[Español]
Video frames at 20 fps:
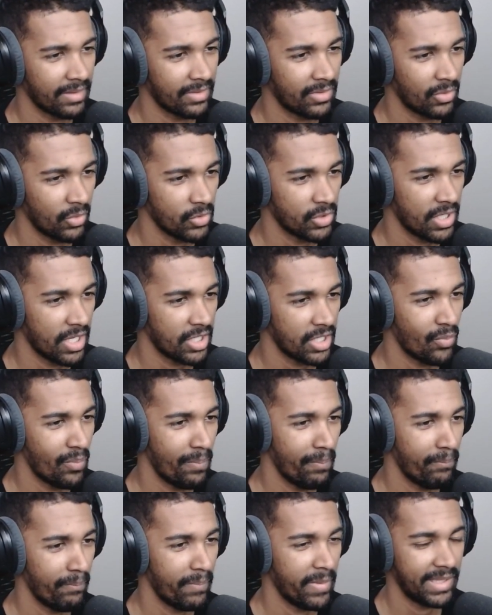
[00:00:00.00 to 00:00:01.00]
tú seas
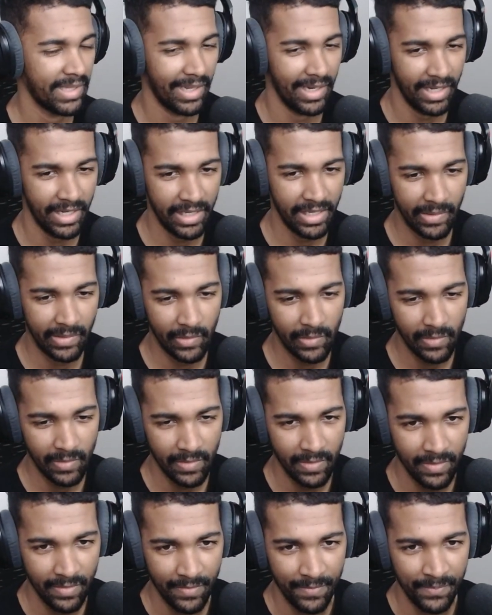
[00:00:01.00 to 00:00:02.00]
un metalero.
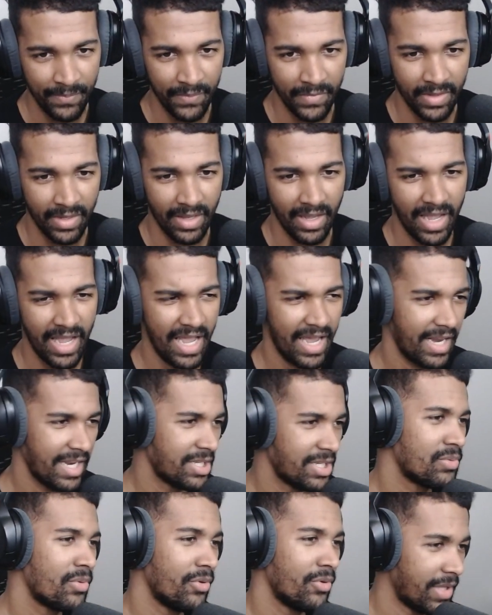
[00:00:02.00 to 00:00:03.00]
Ah,
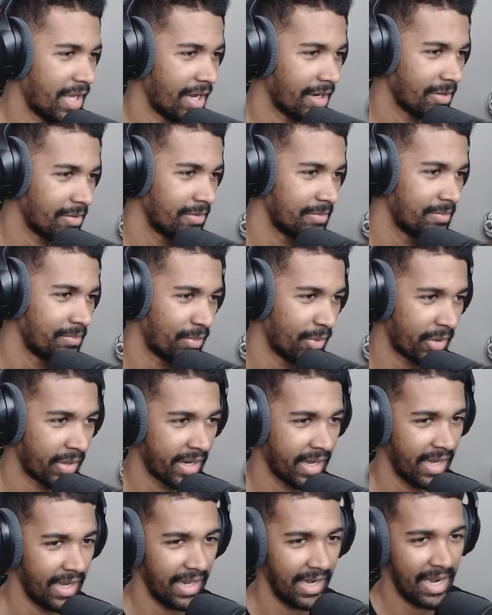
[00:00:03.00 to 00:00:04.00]
eres un otaku.
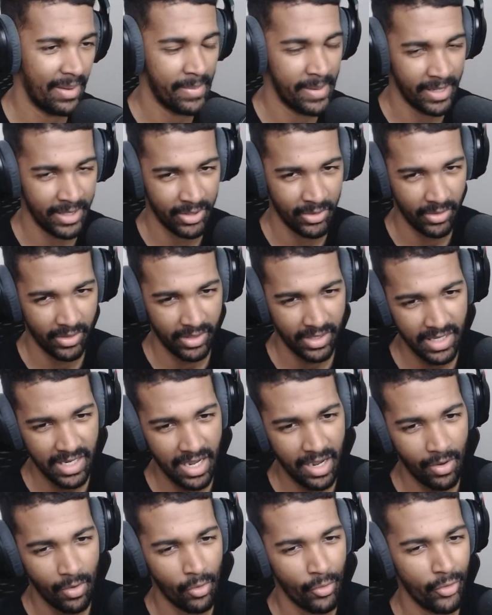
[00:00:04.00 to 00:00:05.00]
Porque la
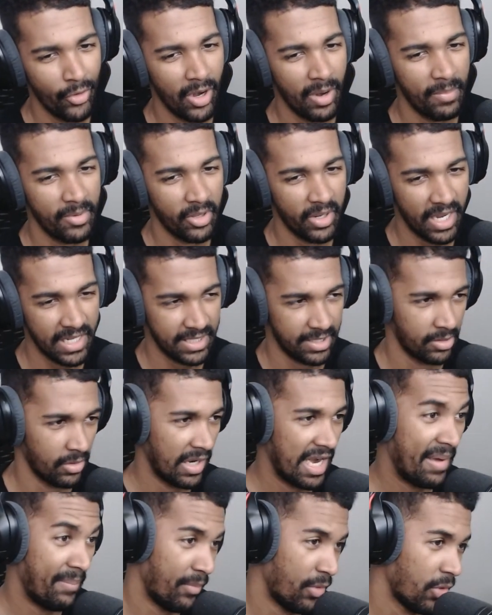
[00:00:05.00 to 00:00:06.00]
mayoría, o no la mayoría, sino
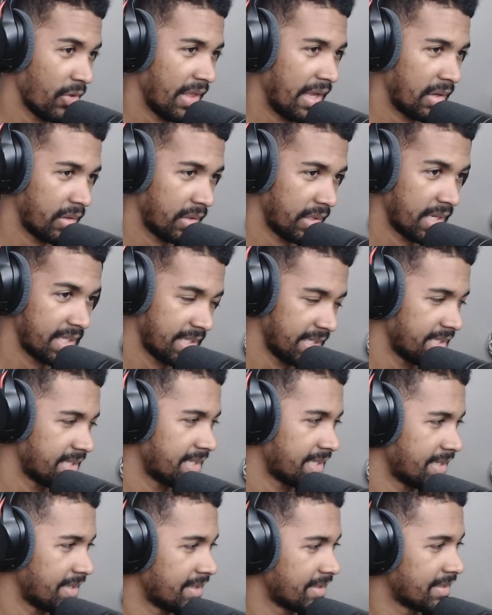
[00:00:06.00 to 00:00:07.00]
la moda ahora es
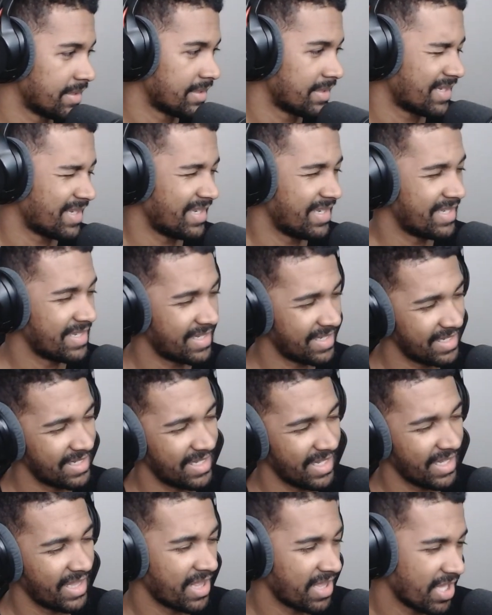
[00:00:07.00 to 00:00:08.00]
esa. Sí, sí,
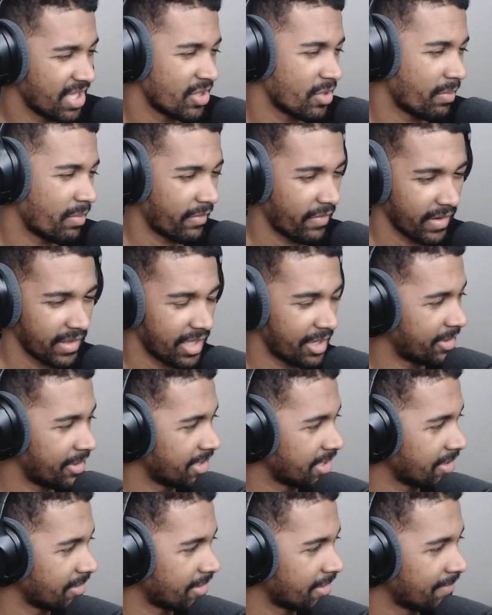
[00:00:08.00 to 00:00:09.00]
sí te entiendo
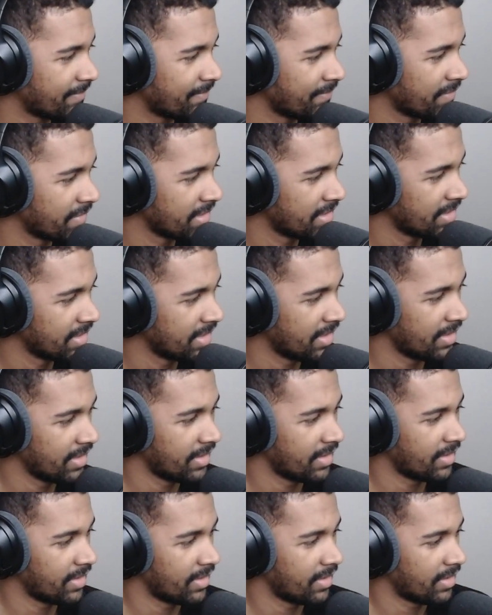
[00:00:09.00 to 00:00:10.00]
perfectamente, ¿no?
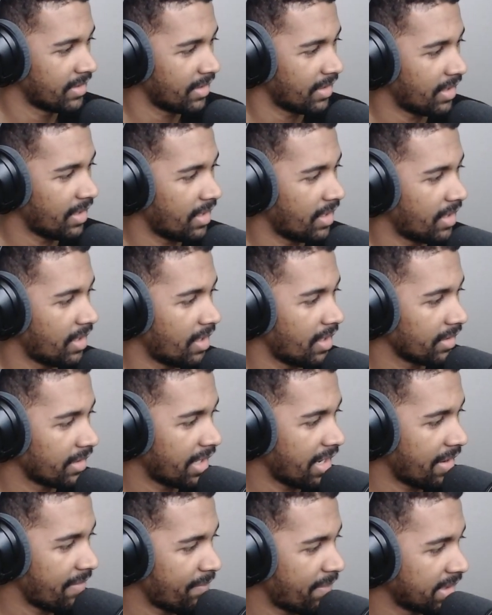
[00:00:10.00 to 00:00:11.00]
Ah,
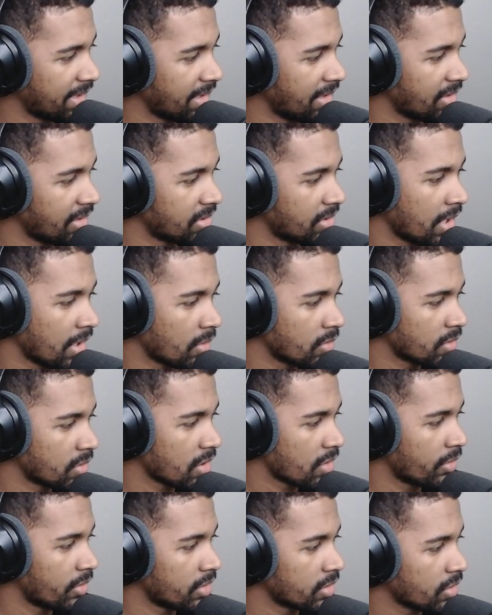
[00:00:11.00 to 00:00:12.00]
gran parte de los atacos que
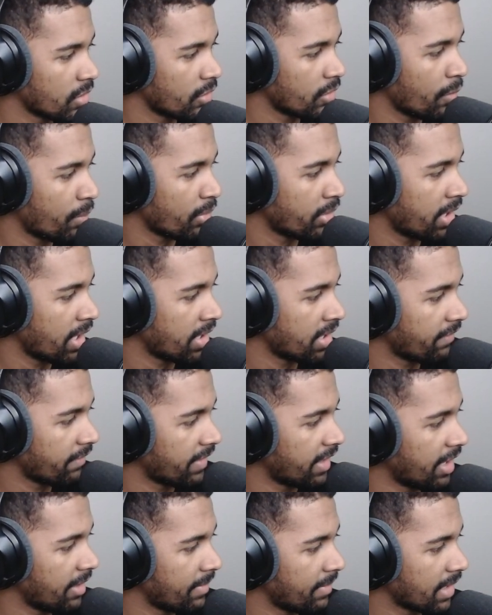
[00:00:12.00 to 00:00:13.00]
conozco no podrían
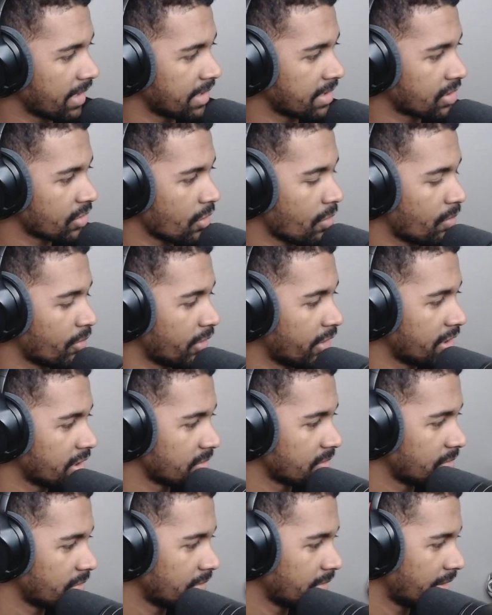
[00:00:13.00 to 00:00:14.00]
definirme qué es
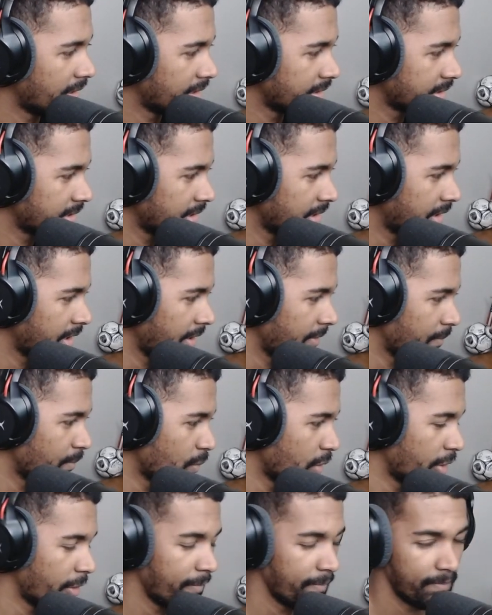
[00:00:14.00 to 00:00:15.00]
comunismo, así que
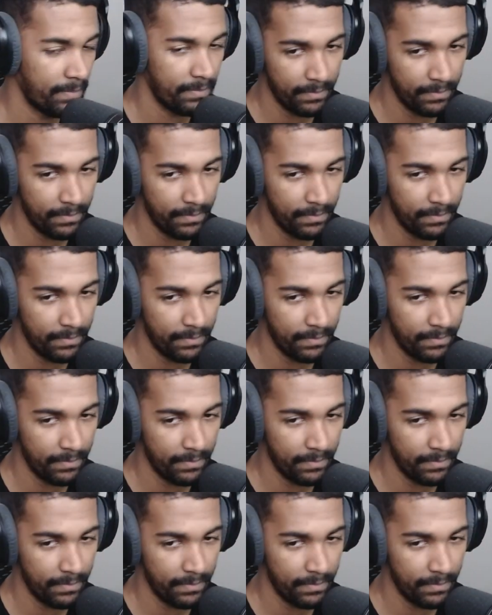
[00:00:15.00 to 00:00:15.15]
bueno,